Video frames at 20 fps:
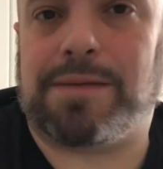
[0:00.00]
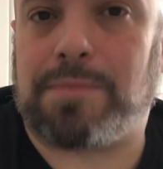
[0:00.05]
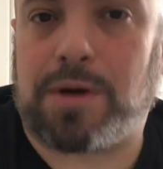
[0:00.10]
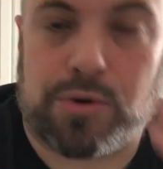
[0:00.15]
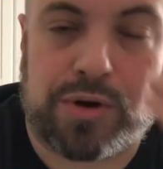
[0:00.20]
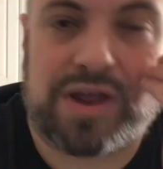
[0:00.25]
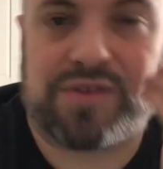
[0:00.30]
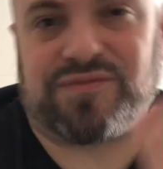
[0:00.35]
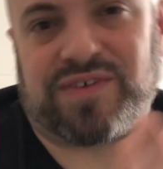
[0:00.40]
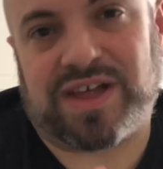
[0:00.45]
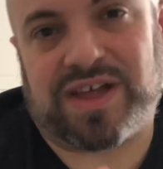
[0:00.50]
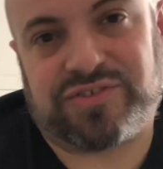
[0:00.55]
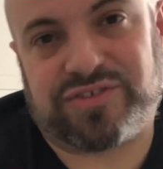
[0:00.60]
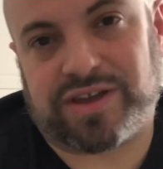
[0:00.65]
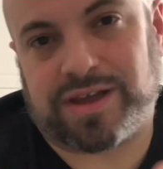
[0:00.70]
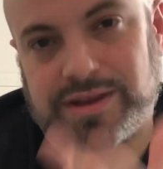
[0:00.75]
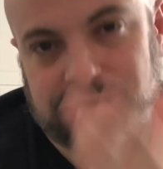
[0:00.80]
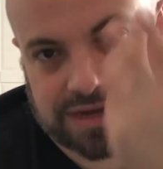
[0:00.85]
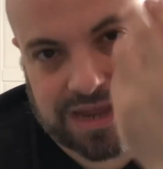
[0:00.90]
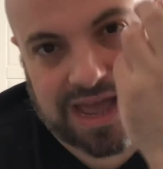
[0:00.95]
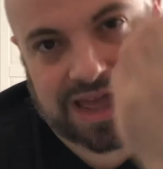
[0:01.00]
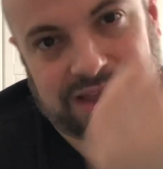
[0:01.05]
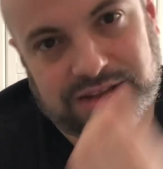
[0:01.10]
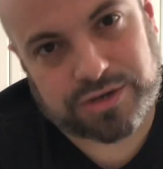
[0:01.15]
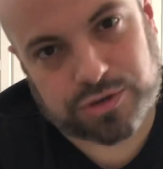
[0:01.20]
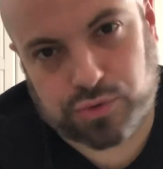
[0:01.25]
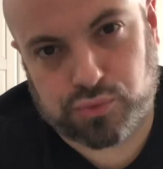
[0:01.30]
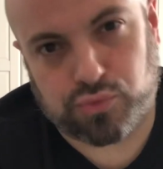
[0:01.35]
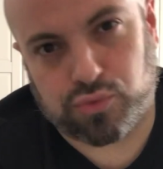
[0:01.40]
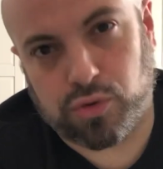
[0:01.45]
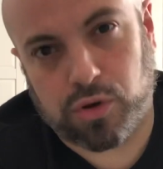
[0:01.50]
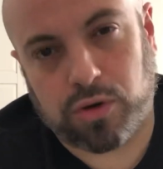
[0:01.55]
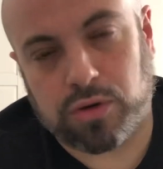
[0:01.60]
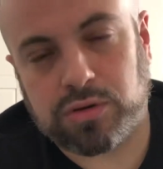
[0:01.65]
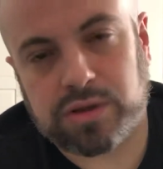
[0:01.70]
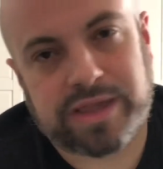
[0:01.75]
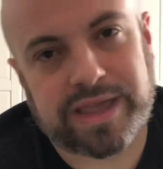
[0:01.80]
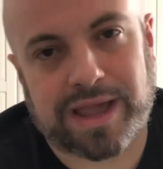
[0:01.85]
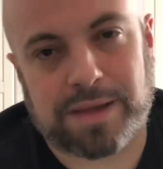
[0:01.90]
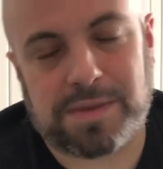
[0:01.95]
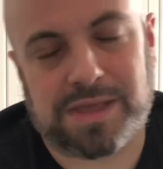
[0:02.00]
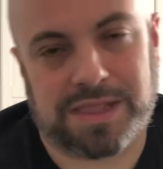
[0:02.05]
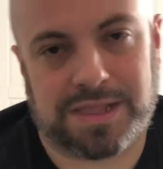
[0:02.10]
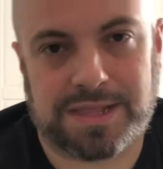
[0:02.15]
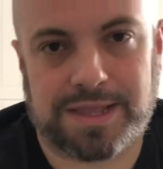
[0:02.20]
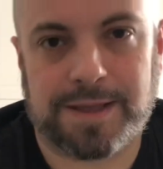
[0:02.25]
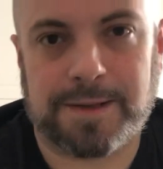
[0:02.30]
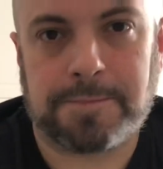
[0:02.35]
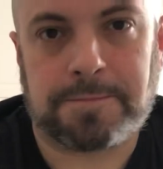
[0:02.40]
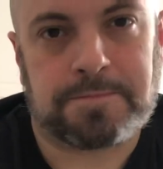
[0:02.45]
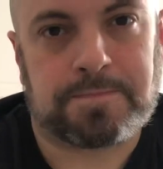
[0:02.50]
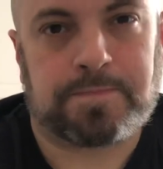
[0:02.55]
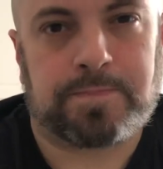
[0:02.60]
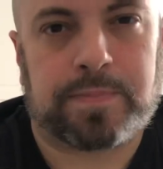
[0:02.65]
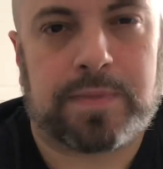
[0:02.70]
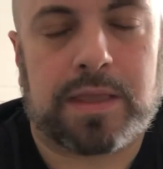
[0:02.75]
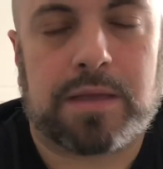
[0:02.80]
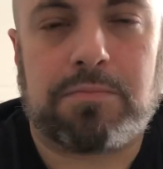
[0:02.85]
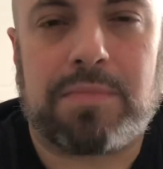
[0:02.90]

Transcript: con la faccia da culo, chiaramente. Ma